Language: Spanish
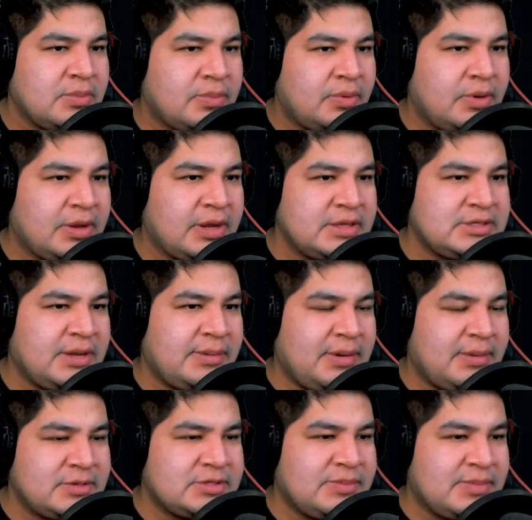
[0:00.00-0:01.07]
Porque si
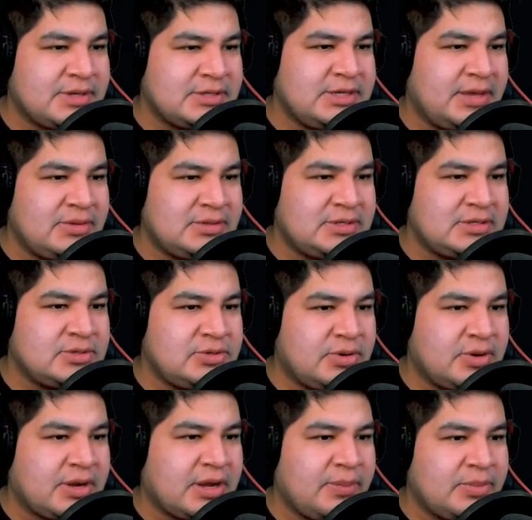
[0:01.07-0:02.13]
hablamos demasiado y si es un
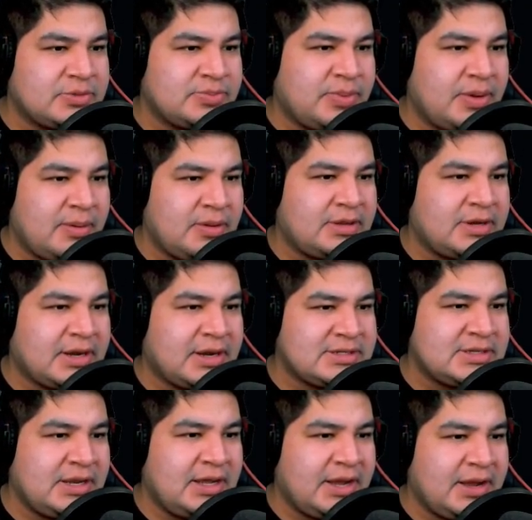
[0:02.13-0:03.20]
yokai, pues puede haber otra
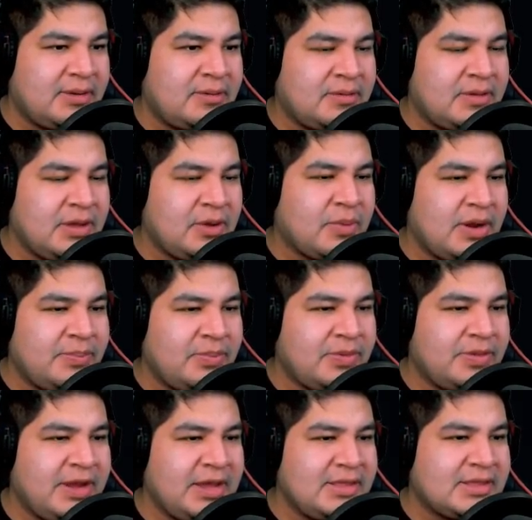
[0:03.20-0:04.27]
cacería, ¿no? Igual
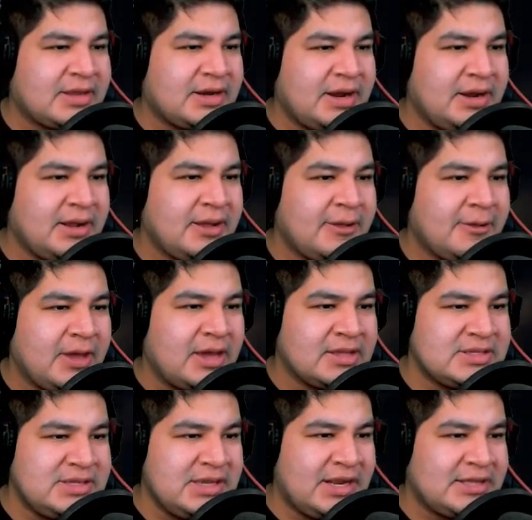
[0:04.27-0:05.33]
podría entrar
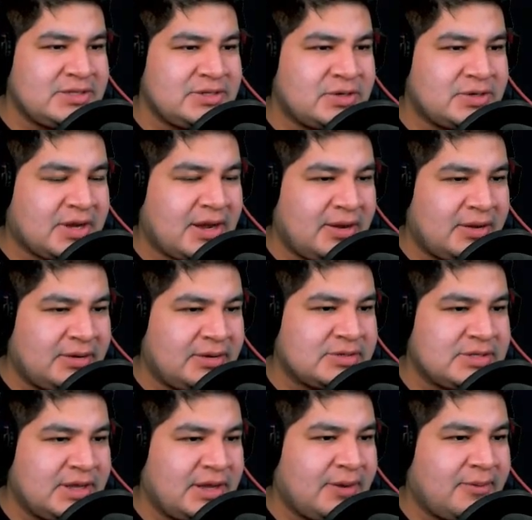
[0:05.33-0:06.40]
en silencio. Ojalá no
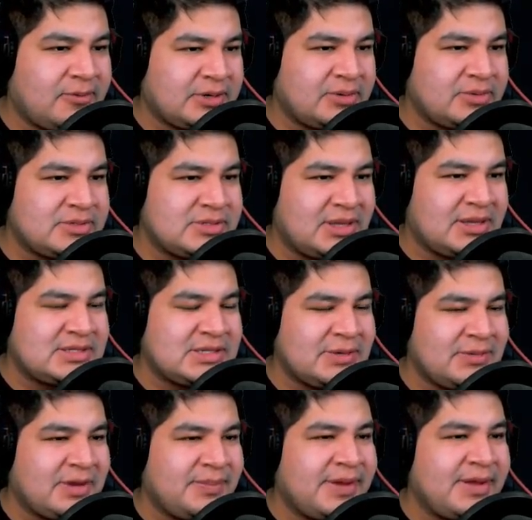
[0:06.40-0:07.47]
se aburran ustedes de
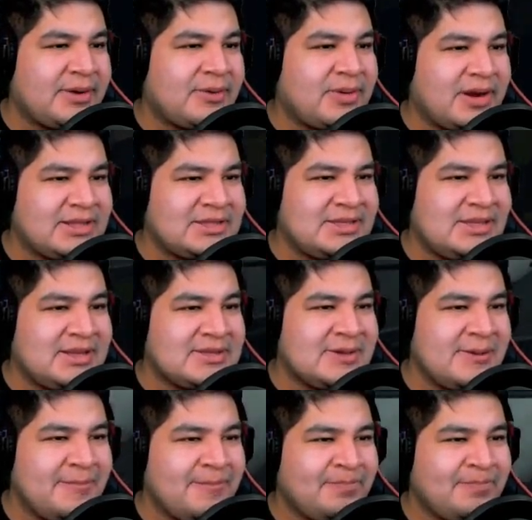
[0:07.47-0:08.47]
verme jugar en silencio.